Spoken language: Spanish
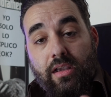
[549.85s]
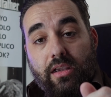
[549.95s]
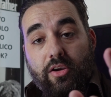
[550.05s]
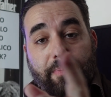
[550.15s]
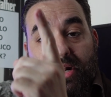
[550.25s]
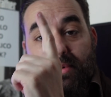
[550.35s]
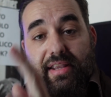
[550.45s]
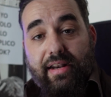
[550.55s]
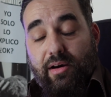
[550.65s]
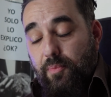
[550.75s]
Y yo para
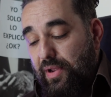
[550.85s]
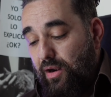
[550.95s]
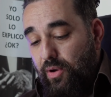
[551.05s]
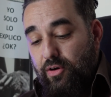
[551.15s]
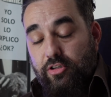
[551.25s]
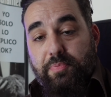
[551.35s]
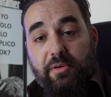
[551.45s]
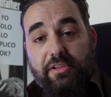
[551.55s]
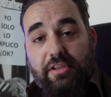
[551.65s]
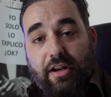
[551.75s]
mañana o para luego os
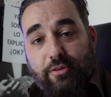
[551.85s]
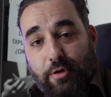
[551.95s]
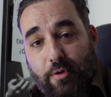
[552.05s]
prometo traer otro